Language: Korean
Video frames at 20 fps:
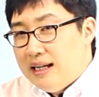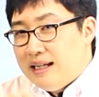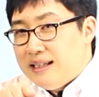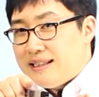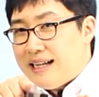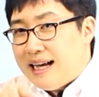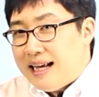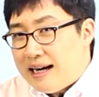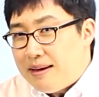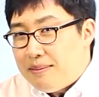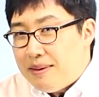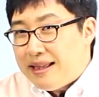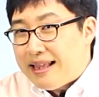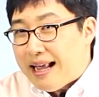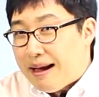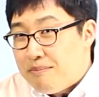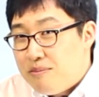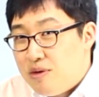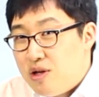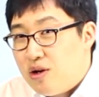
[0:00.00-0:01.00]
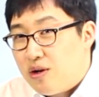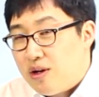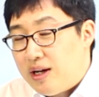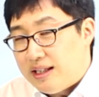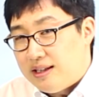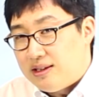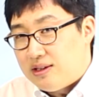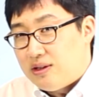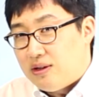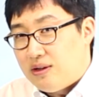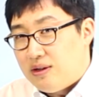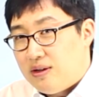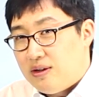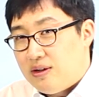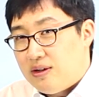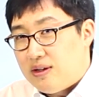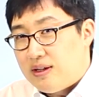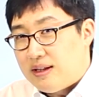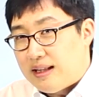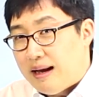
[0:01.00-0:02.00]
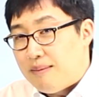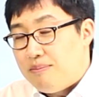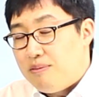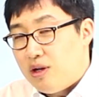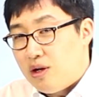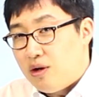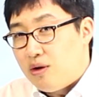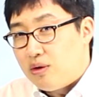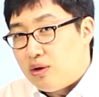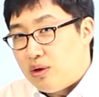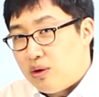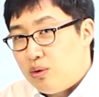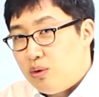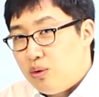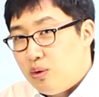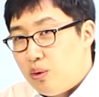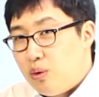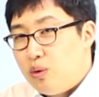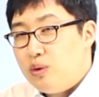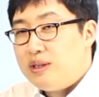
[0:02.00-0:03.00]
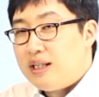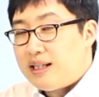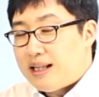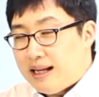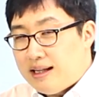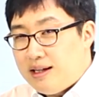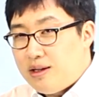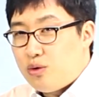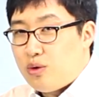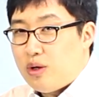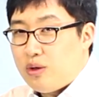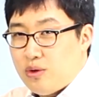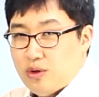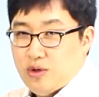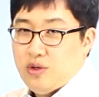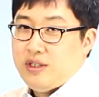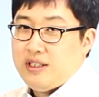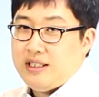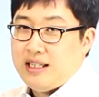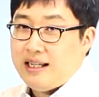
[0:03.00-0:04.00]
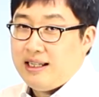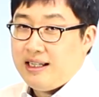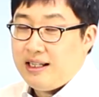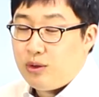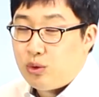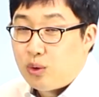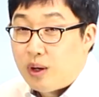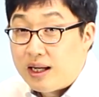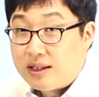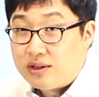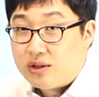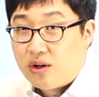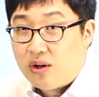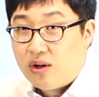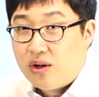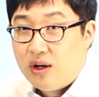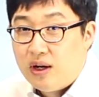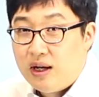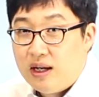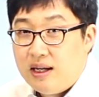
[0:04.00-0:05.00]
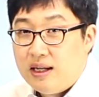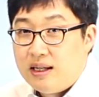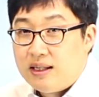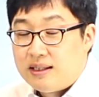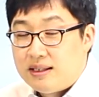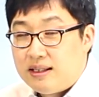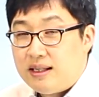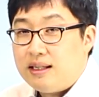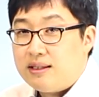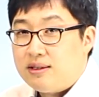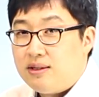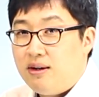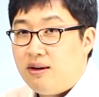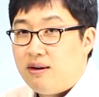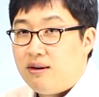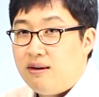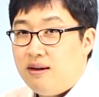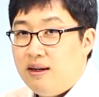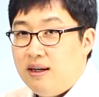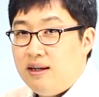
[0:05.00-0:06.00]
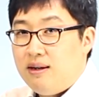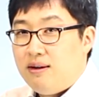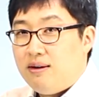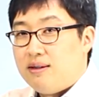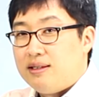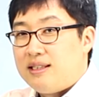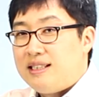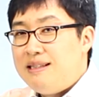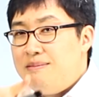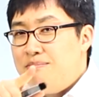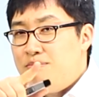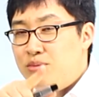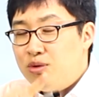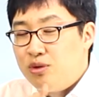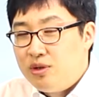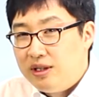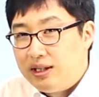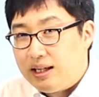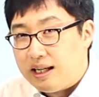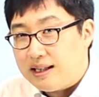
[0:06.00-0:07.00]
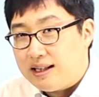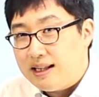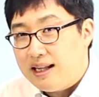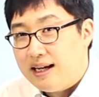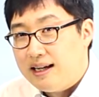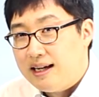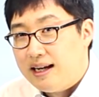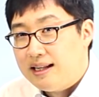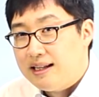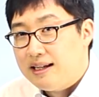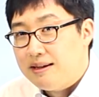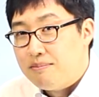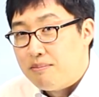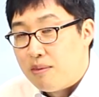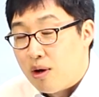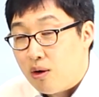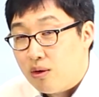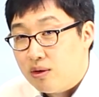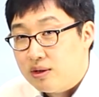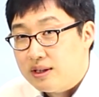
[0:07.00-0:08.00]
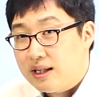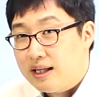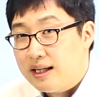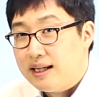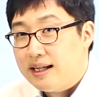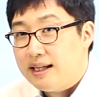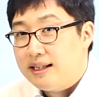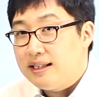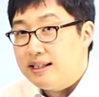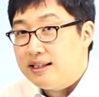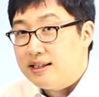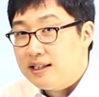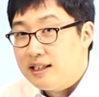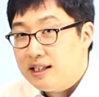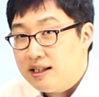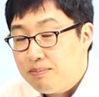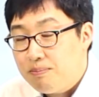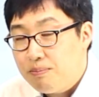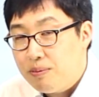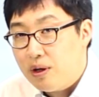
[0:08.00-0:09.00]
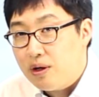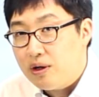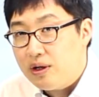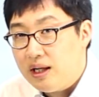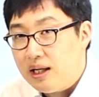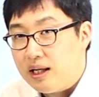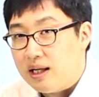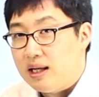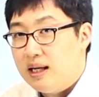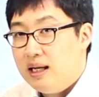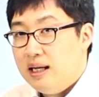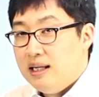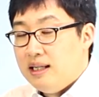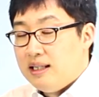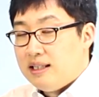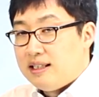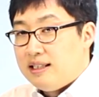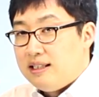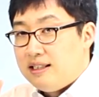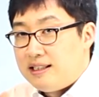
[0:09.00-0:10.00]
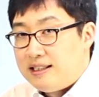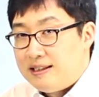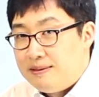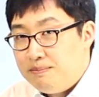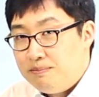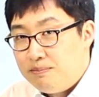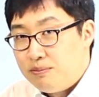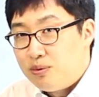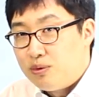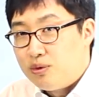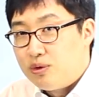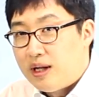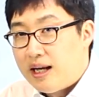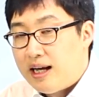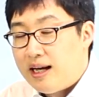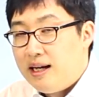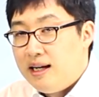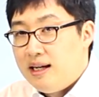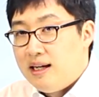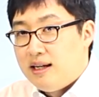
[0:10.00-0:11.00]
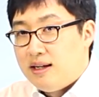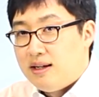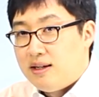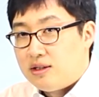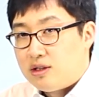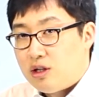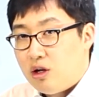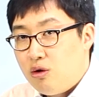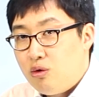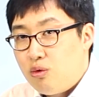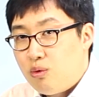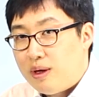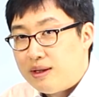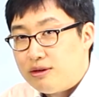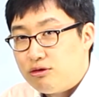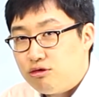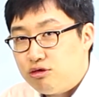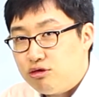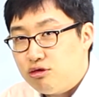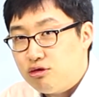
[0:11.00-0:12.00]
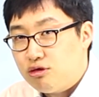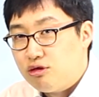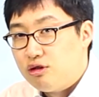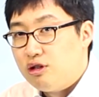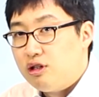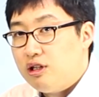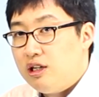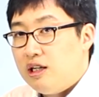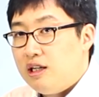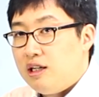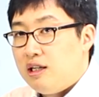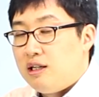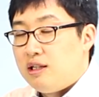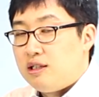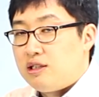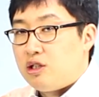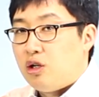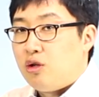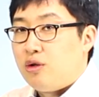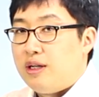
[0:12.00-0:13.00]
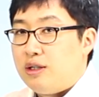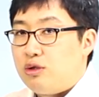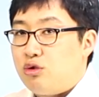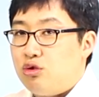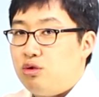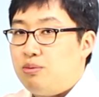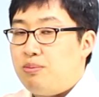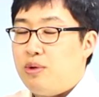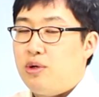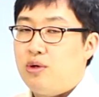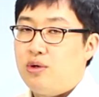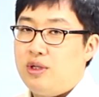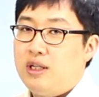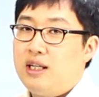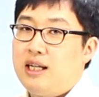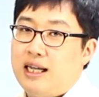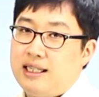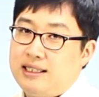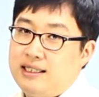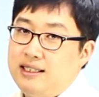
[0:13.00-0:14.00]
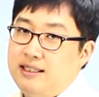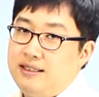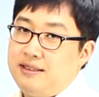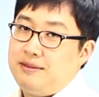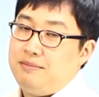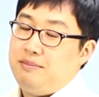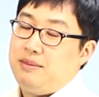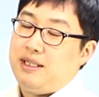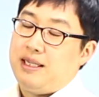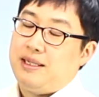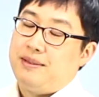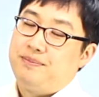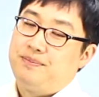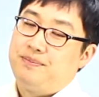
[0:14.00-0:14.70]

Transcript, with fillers: 사람의 남녀가 있죠 남녀 그리고 혼자 다니기도 하고 여럿이 다니기도 하죠 그래서 어, 신분을 나타내는 명사에는 특별히 그 신분의 어, 성과 수를 정해주는 표현이 같이 있습니다.